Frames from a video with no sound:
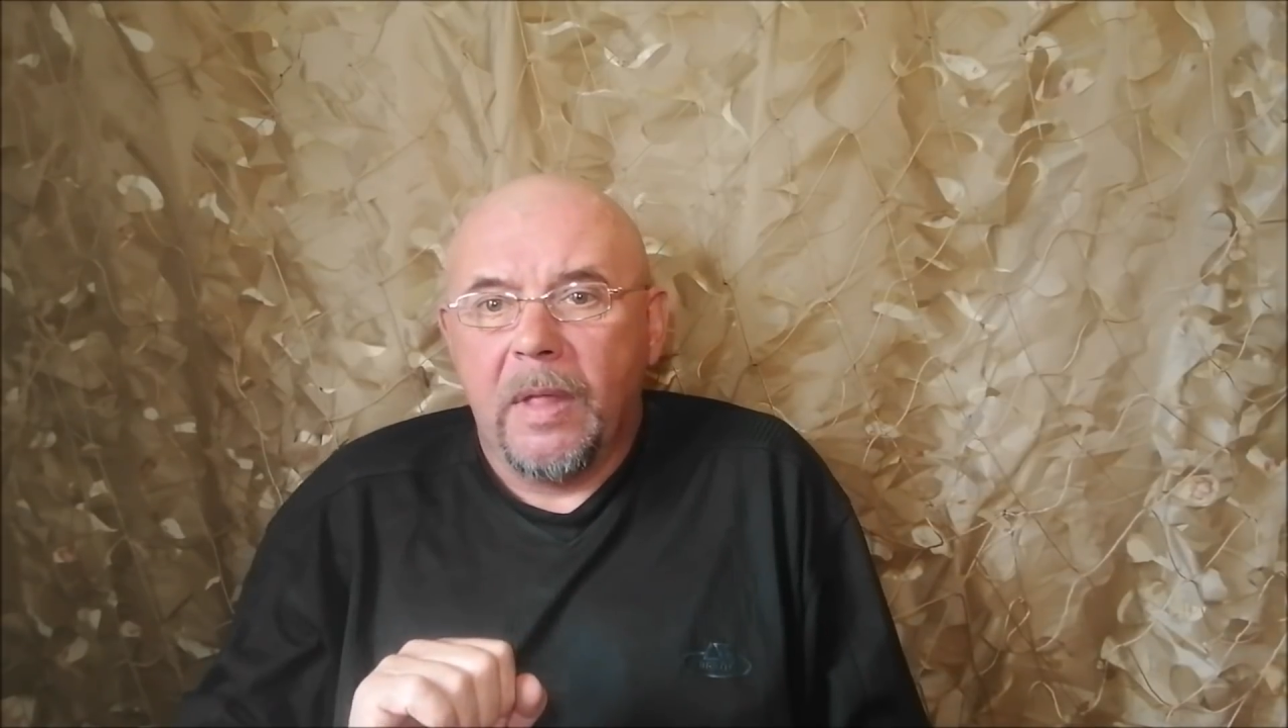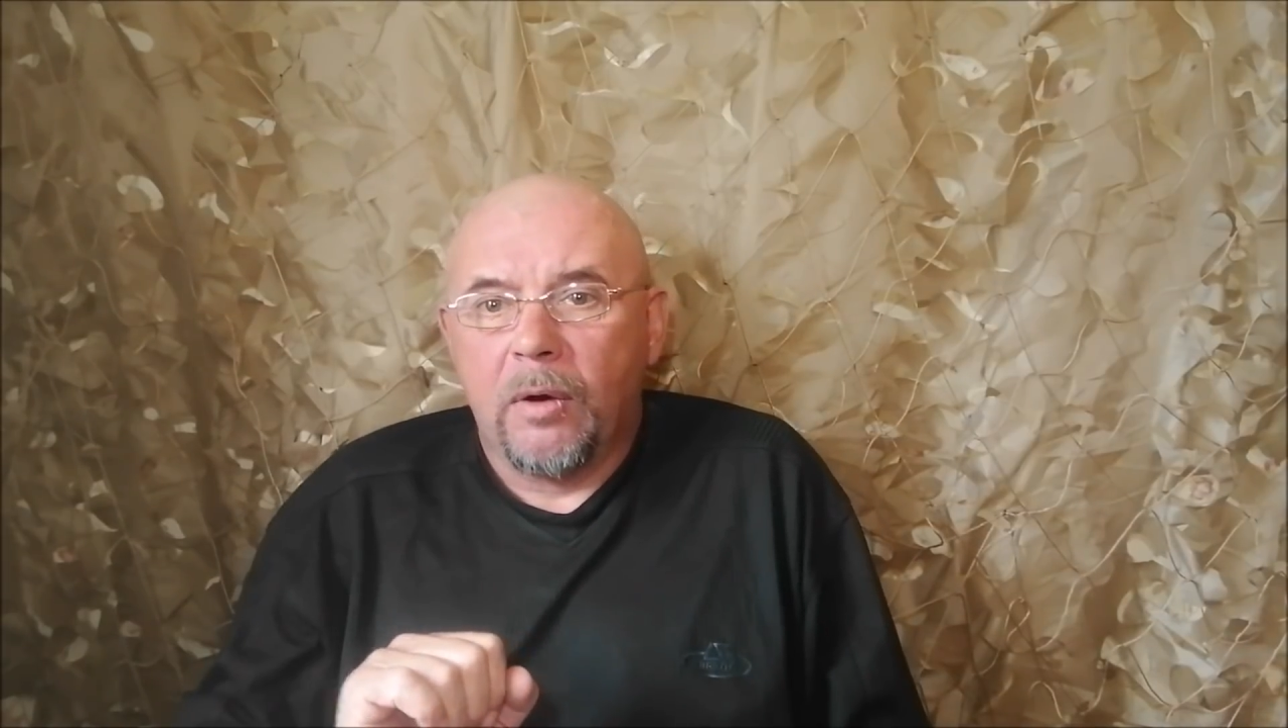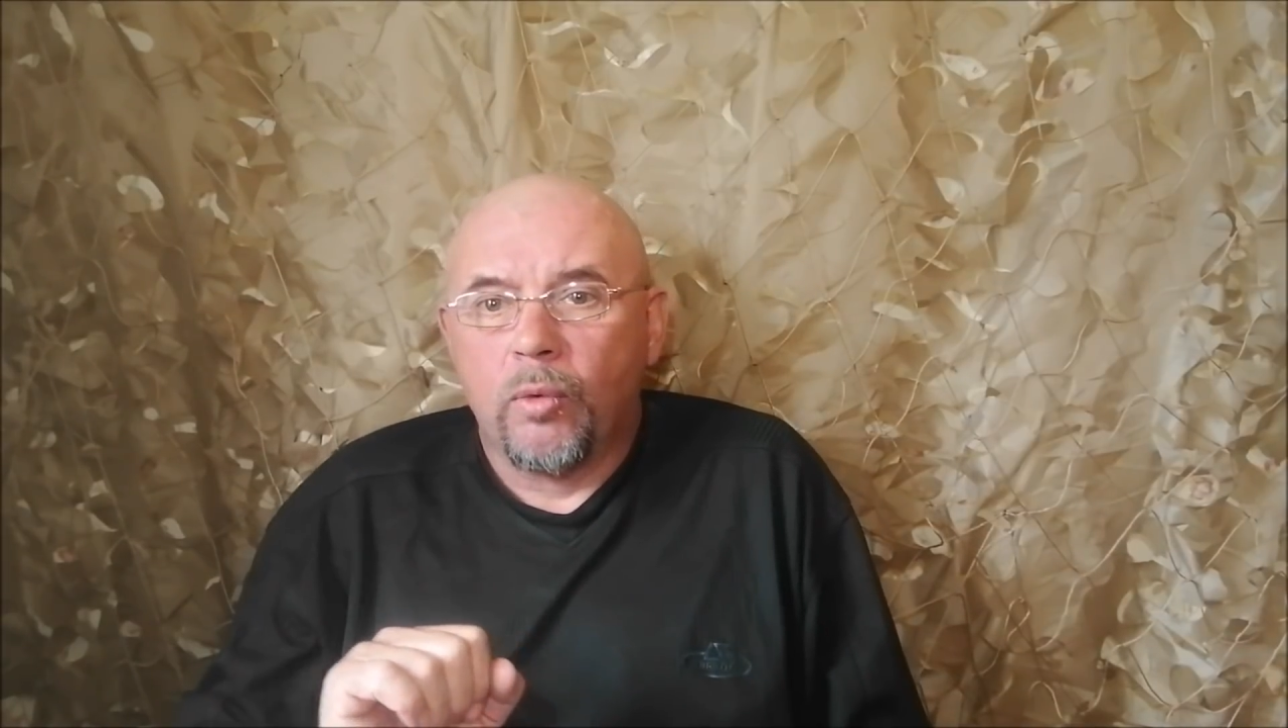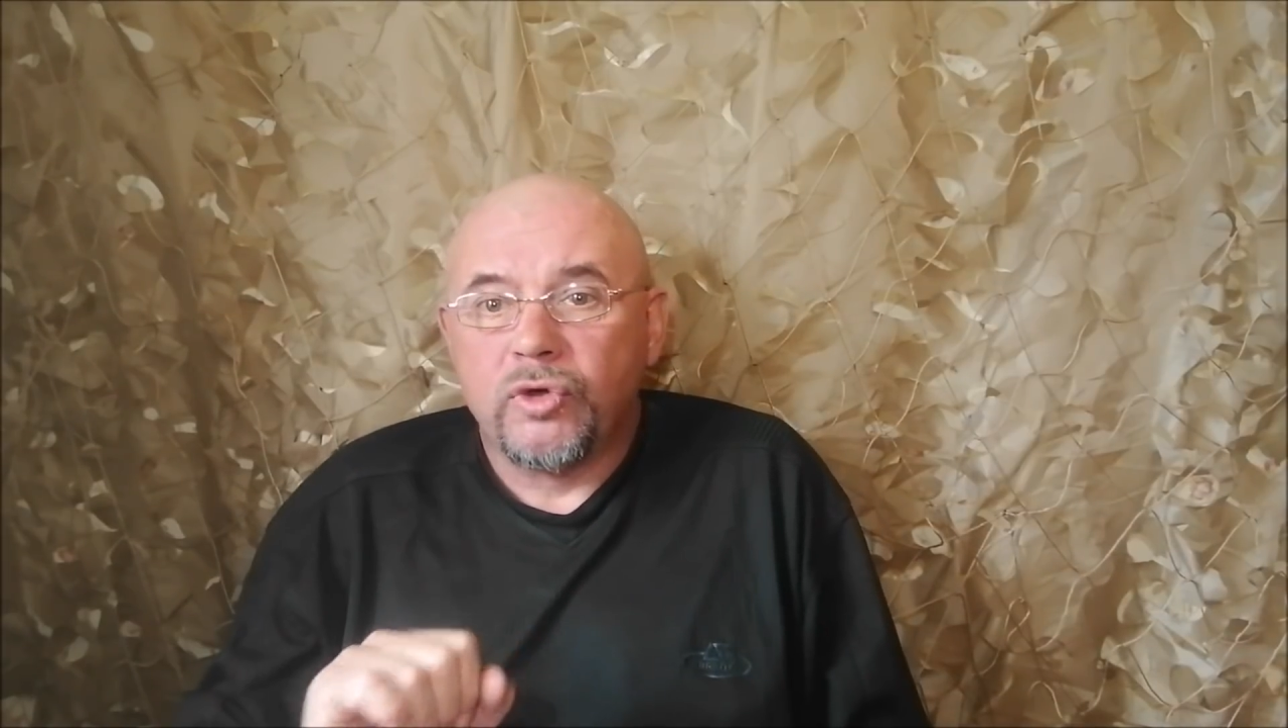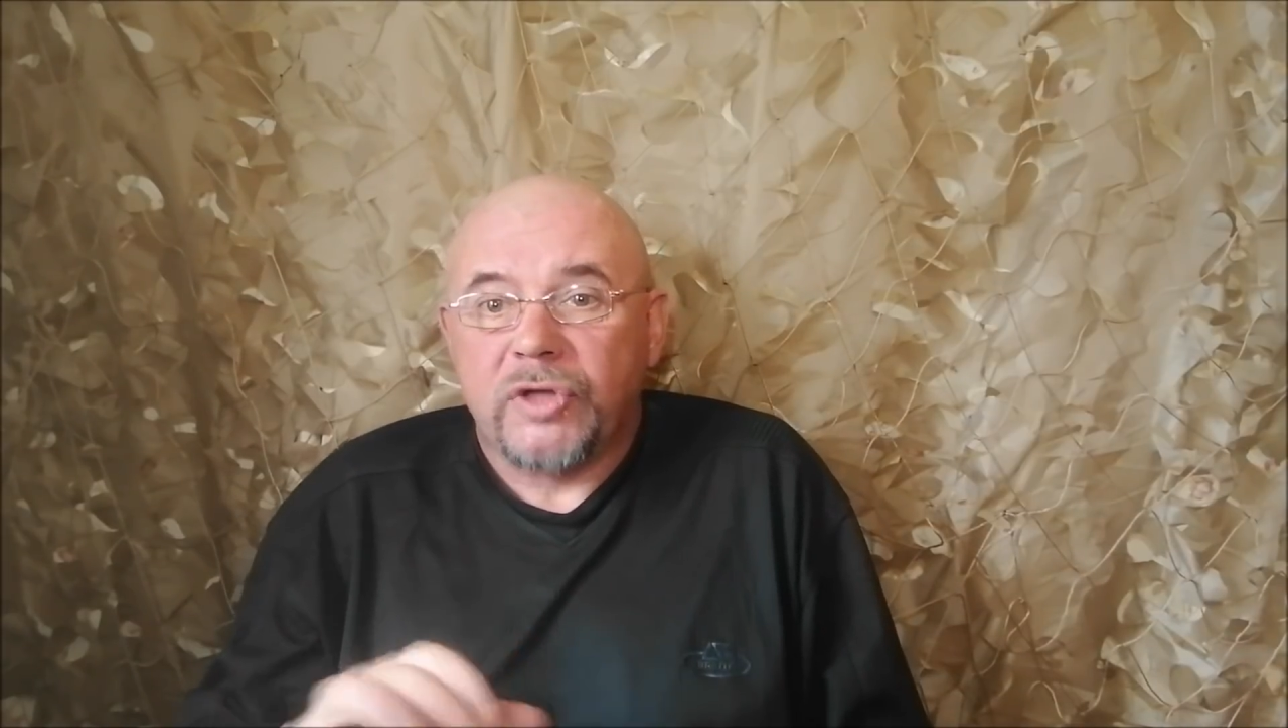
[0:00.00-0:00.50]

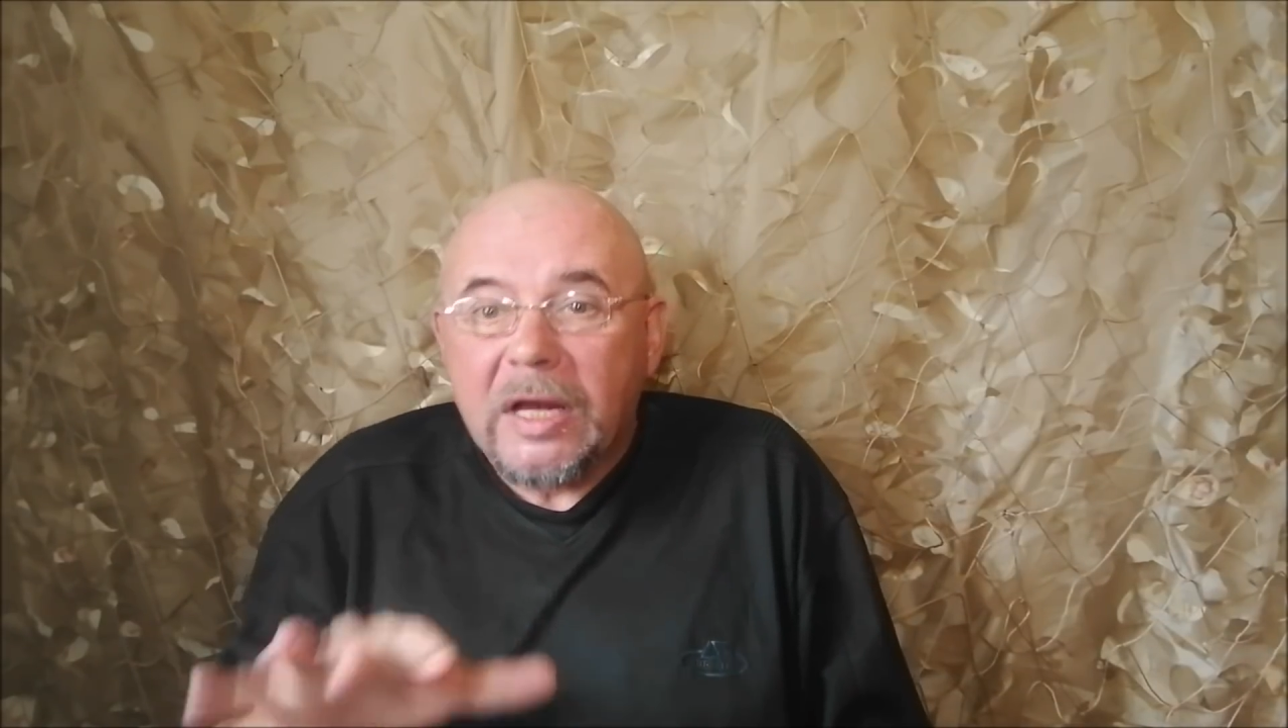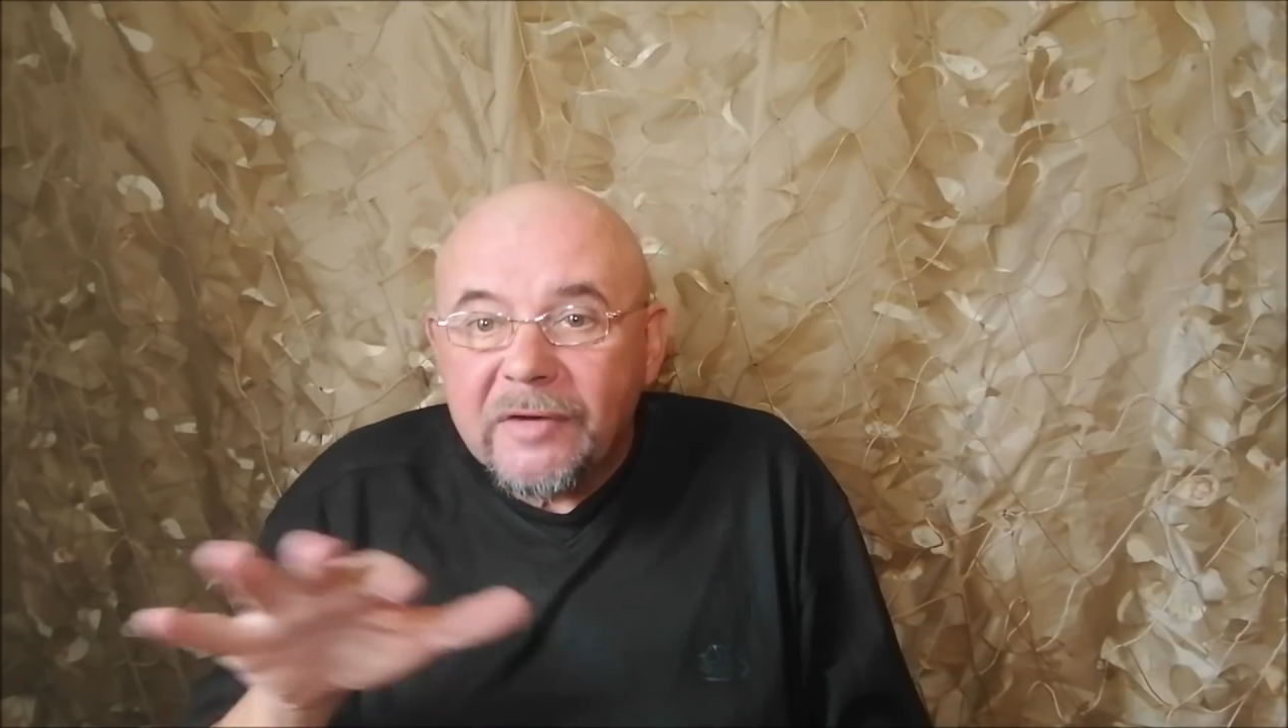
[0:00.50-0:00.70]
научная.